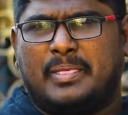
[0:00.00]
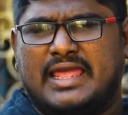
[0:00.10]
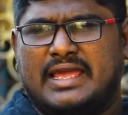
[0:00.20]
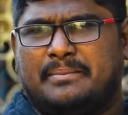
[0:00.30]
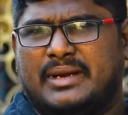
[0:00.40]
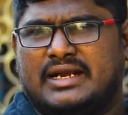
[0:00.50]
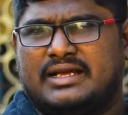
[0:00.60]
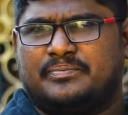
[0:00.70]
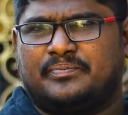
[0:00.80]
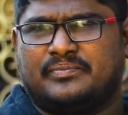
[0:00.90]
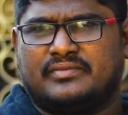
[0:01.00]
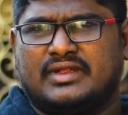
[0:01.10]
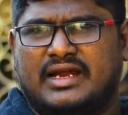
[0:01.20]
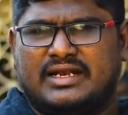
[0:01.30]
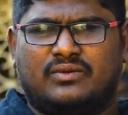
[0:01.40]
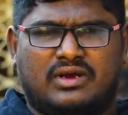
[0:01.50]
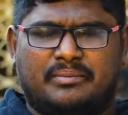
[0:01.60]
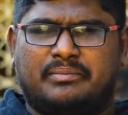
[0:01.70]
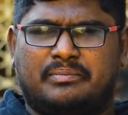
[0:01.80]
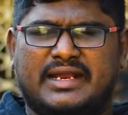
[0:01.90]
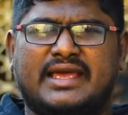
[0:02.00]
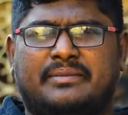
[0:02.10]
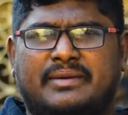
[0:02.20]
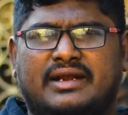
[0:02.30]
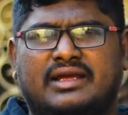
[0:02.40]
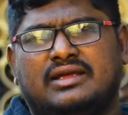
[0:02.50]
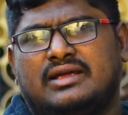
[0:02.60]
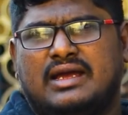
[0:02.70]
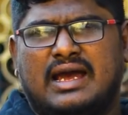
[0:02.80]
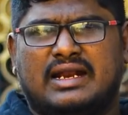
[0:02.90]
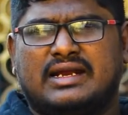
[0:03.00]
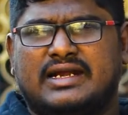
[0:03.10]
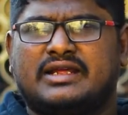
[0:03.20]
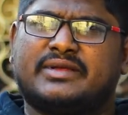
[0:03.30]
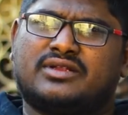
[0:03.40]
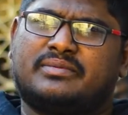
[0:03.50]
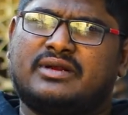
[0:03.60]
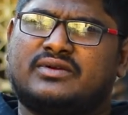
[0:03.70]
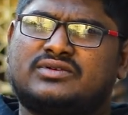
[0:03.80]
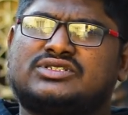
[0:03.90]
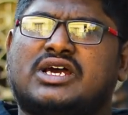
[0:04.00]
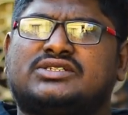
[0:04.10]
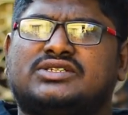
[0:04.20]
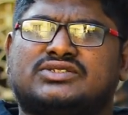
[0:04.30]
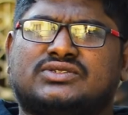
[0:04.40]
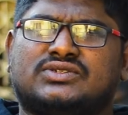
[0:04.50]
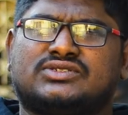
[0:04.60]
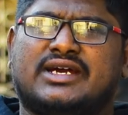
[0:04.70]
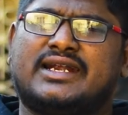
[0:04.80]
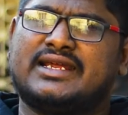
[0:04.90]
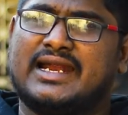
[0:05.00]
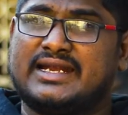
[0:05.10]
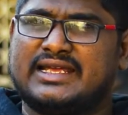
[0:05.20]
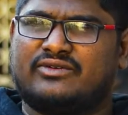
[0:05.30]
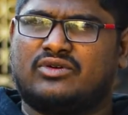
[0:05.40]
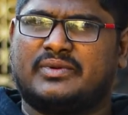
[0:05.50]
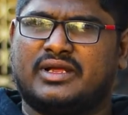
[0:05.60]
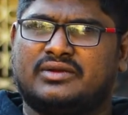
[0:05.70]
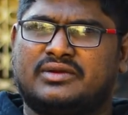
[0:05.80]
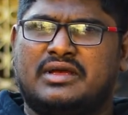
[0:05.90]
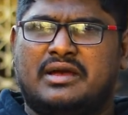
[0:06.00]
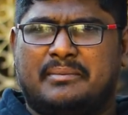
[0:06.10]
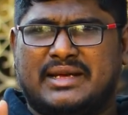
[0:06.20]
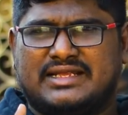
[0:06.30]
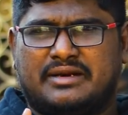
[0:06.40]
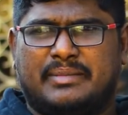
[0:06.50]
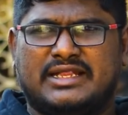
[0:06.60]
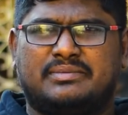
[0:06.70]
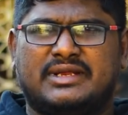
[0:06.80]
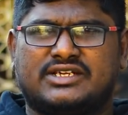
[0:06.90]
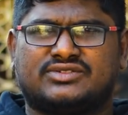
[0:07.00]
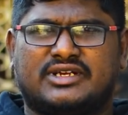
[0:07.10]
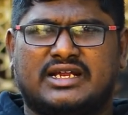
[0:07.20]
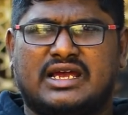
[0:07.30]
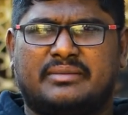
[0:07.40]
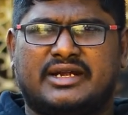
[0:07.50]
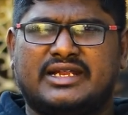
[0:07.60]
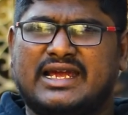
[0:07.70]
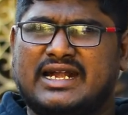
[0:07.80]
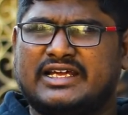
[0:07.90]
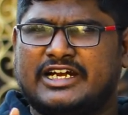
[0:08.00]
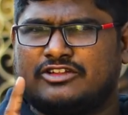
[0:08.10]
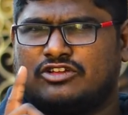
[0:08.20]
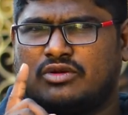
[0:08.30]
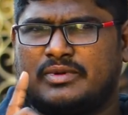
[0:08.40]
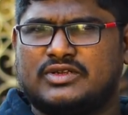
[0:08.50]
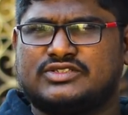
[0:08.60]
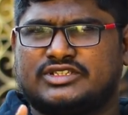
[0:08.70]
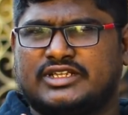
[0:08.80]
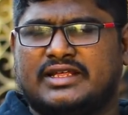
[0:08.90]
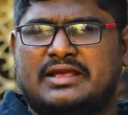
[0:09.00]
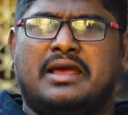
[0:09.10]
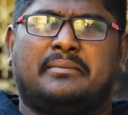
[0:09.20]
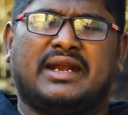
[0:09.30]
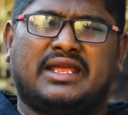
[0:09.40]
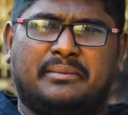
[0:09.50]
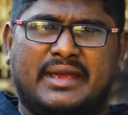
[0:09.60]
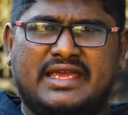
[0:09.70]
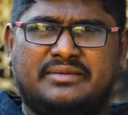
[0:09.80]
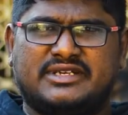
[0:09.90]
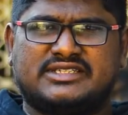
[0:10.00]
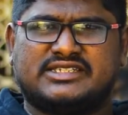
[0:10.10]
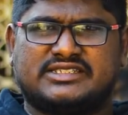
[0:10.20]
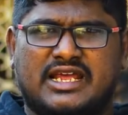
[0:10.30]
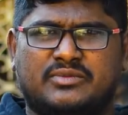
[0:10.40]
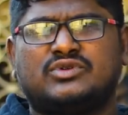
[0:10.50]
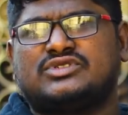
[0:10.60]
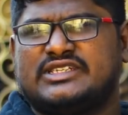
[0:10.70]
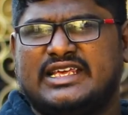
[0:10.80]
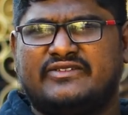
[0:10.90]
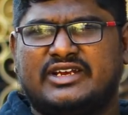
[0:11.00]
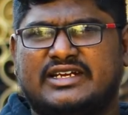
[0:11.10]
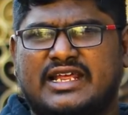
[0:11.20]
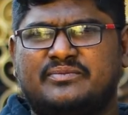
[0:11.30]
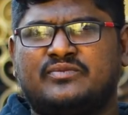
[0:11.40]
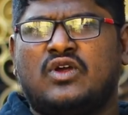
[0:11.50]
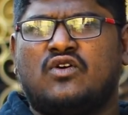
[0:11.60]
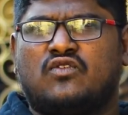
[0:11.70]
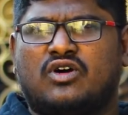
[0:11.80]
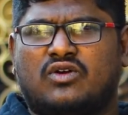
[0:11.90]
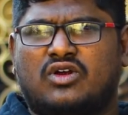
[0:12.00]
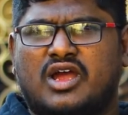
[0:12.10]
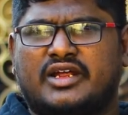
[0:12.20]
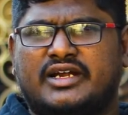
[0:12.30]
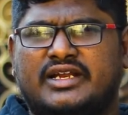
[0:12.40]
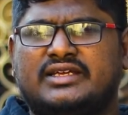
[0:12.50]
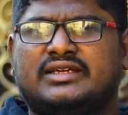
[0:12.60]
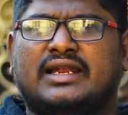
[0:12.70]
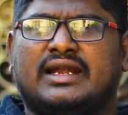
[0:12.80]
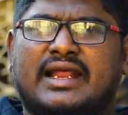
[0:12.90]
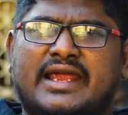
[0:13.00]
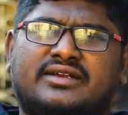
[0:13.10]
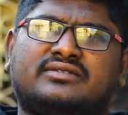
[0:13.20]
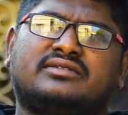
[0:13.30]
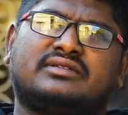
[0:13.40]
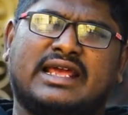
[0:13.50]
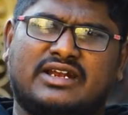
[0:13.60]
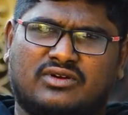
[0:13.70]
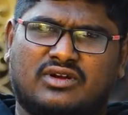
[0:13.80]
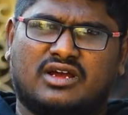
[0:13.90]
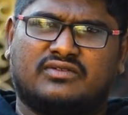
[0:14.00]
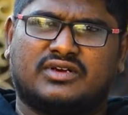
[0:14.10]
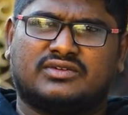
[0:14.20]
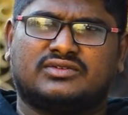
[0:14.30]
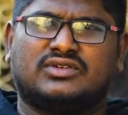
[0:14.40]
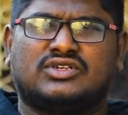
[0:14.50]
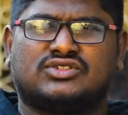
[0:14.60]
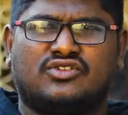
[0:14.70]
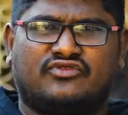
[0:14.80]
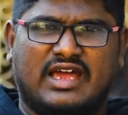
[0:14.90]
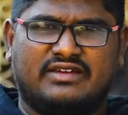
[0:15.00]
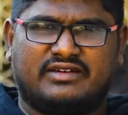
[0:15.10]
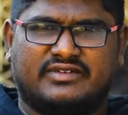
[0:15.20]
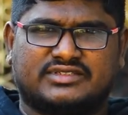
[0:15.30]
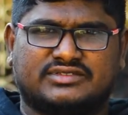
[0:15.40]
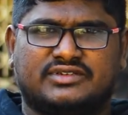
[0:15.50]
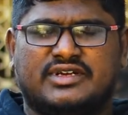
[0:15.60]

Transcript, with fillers: గేమ్ పైన అంటే ఒక ప్లేయర్ పైన అరగంటకి పది రూపాయల వరకు ఛార్జ్ చేసుకోవచ్చు అంటే గంటకి ఇరవై రూపాయలు మన దగ్గర పది ప్లేయర్స్ ఉంటాయి కాబట్టి గంటకి రెండు వందల రూపాయలు వస్తుంది మనకి మెయిన్ బిజినెస్ టైము ఈవినింగ్ టైం ఫోర్ ఓ క్లాక్ నుండి నైట్ నైన్ ఓ క్లాక్ వరకు సో ఫైవ్ అవర్స్